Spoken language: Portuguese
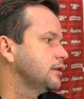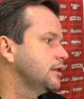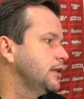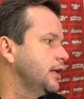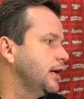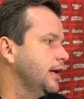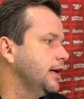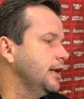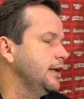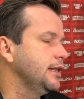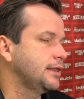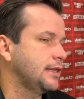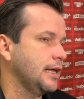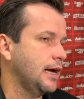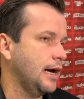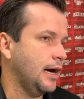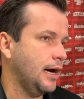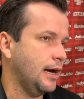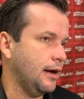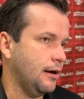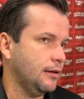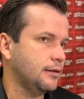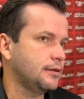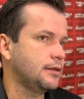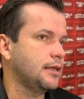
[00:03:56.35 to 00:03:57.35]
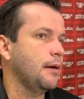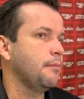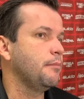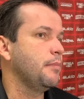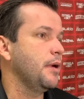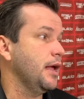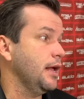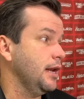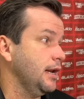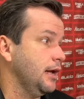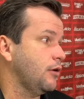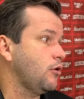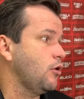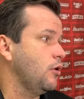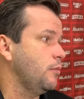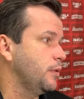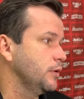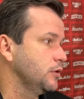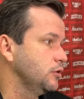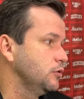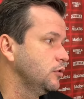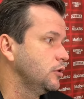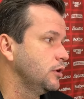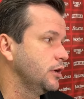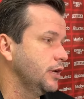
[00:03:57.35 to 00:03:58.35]
Né? Ele está tá bem na
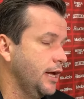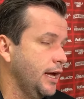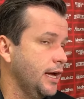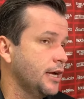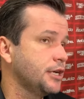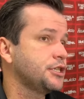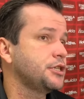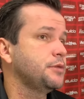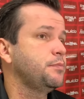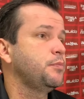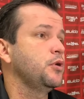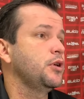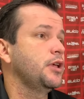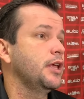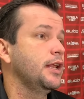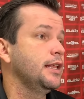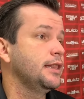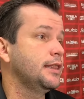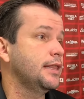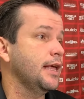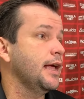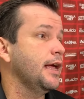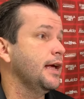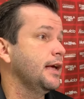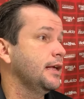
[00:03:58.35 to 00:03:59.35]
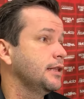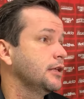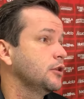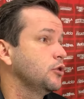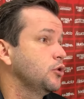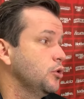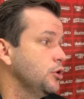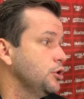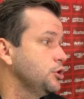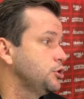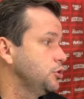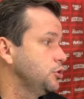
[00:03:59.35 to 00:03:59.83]
Copa do Nordeste, porque ele tem ainda dois